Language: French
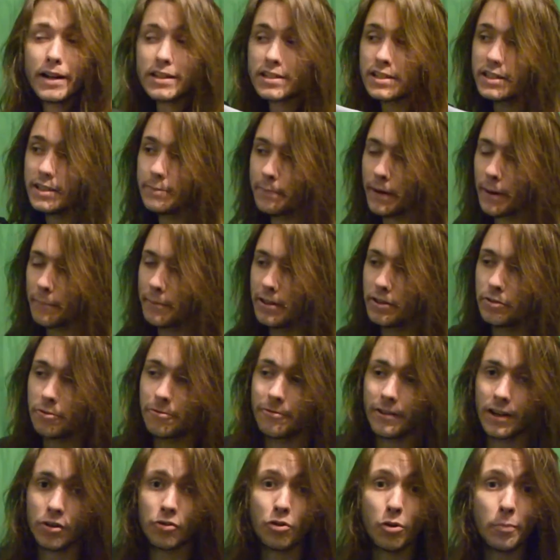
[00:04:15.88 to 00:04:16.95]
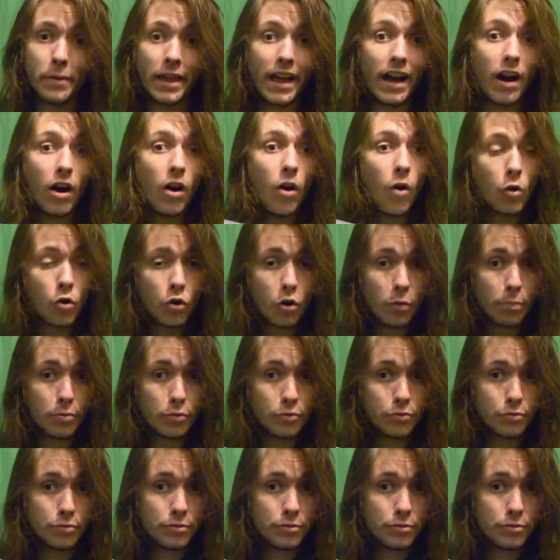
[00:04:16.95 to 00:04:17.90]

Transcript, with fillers: bâches qui permettent de faire une lumière encore plus